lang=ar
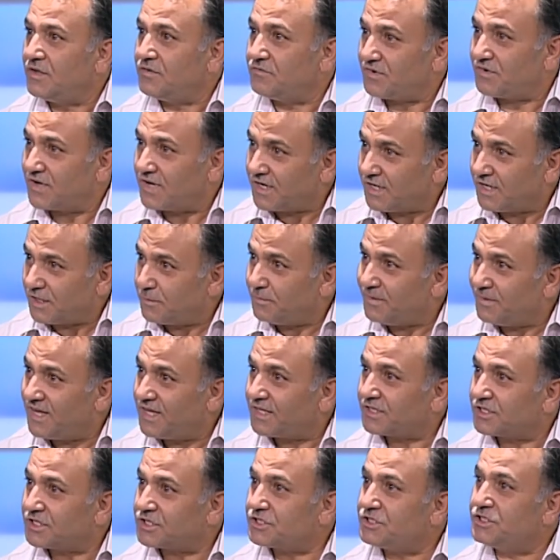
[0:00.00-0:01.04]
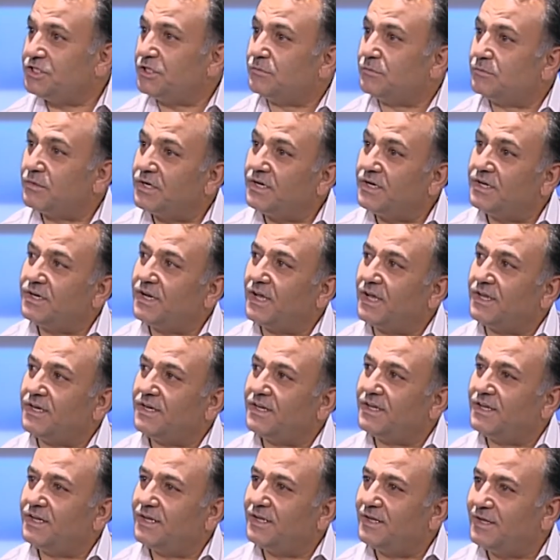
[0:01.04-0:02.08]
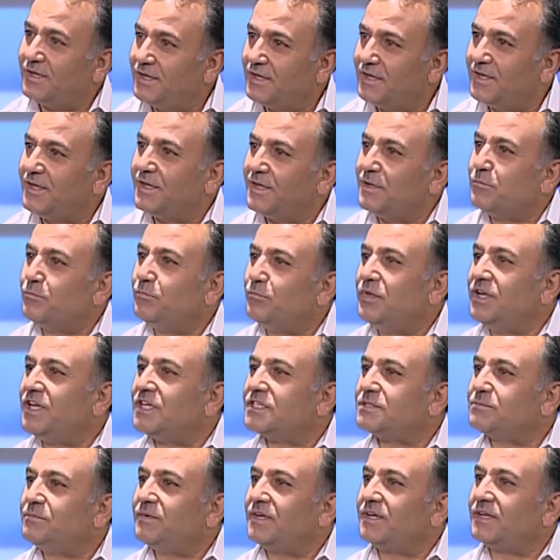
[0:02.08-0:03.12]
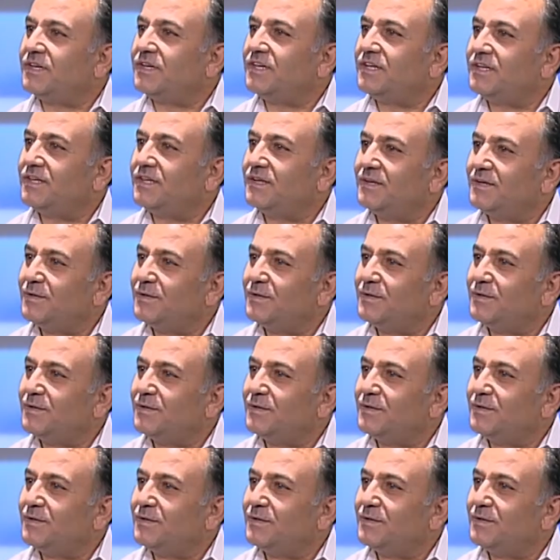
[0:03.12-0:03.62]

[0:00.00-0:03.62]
فاحنا بنلاقي تشجيع من يعني بنسبه يعني